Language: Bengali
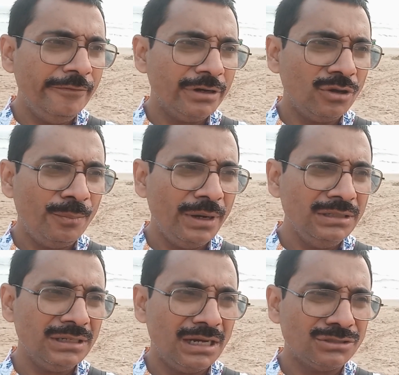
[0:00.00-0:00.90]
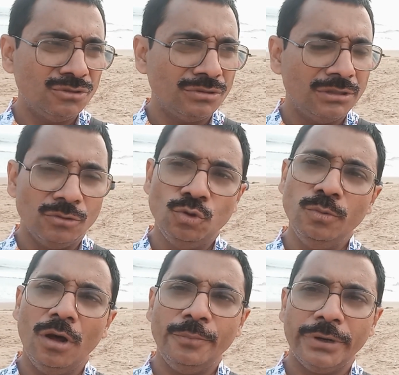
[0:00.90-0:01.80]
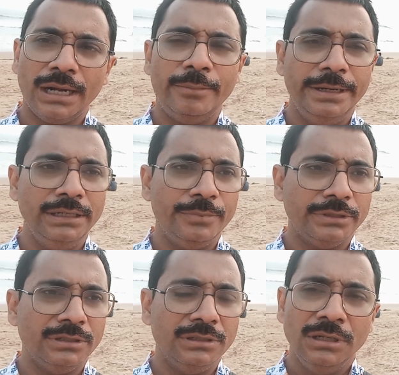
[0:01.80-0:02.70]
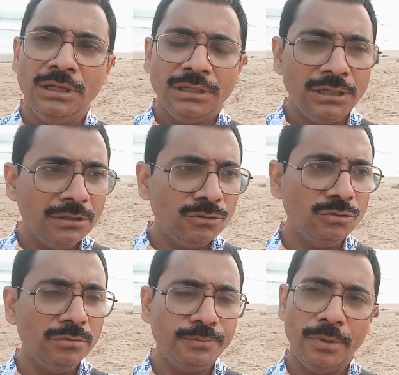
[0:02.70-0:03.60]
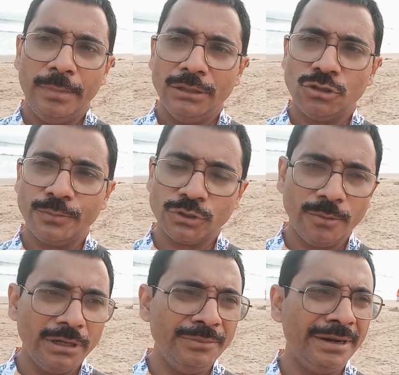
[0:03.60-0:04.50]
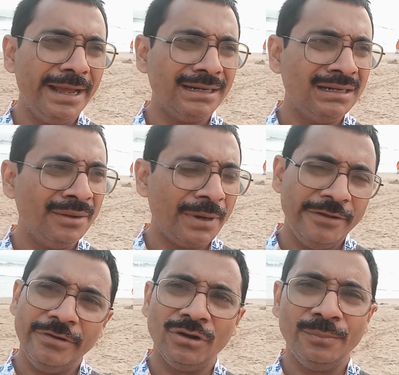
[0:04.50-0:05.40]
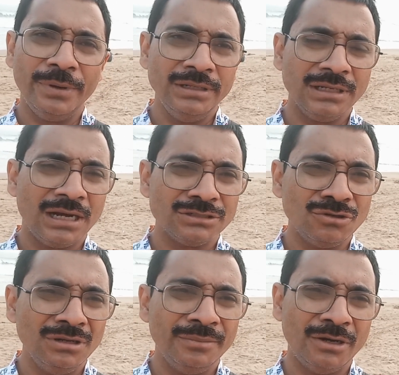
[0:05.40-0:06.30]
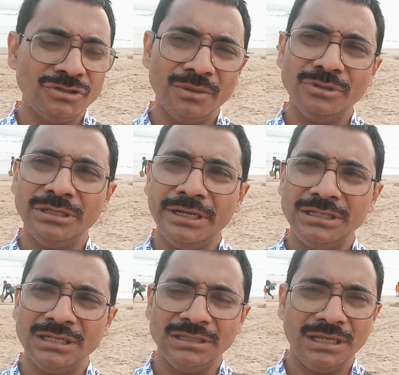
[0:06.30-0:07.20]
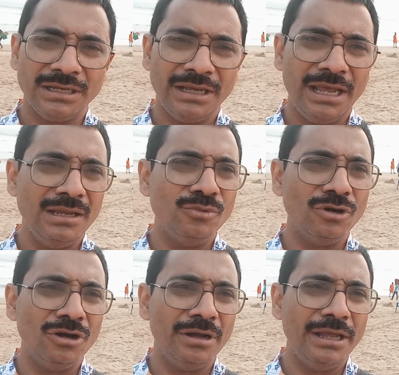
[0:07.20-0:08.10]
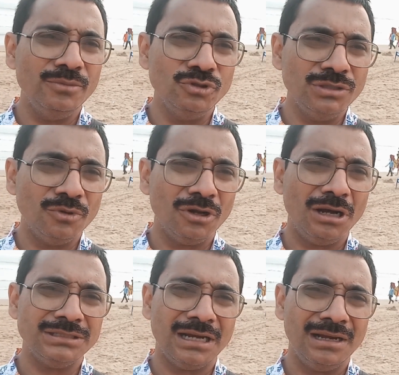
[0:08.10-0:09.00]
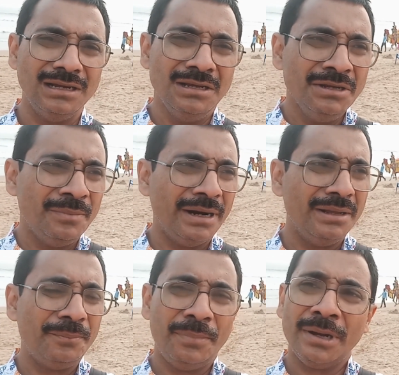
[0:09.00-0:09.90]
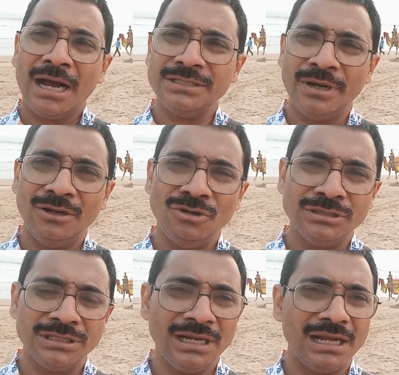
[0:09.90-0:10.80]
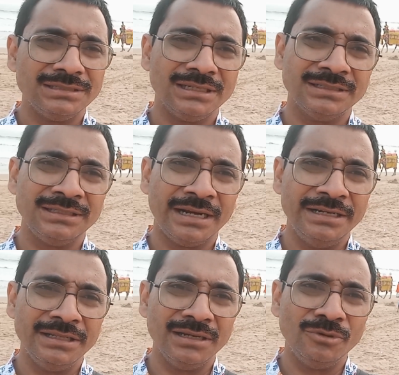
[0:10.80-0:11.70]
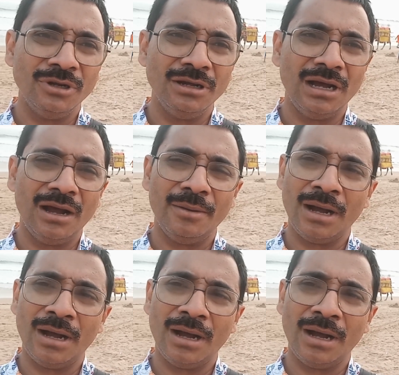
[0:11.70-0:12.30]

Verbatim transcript: প্রাইভেট কোম্পানিতে কাজ করতেন খুব অল্প টাকা মাইনে পেতেন কিন্তু মানে সবসময় মানে একটা প্রাইভেট কোম্পানিতে কাজ করলে মানুষের মধ্যে টেনশন থাকে এই মনে হয় এই বুঝি মনে হয় চা মানে কাজ ভালো হচ্ছে না চাকরি থেকে মনে হয়